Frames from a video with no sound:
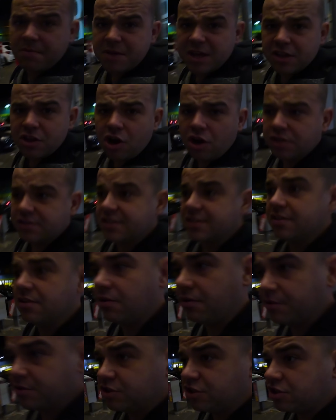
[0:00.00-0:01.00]
mnie noc,
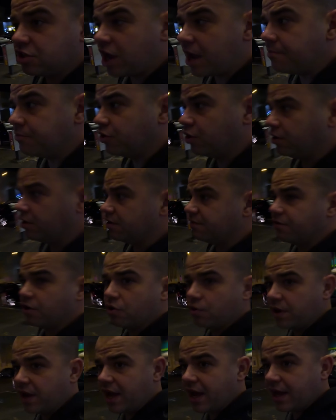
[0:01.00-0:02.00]
no, ciemno i w
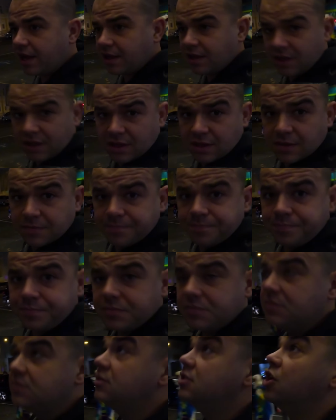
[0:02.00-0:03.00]
ogóle.
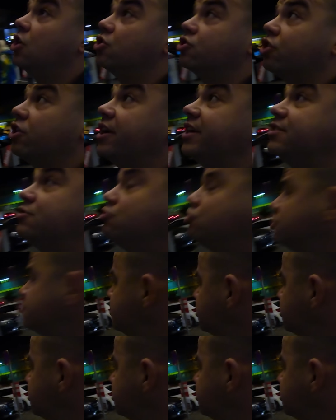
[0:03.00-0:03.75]
No to jest duży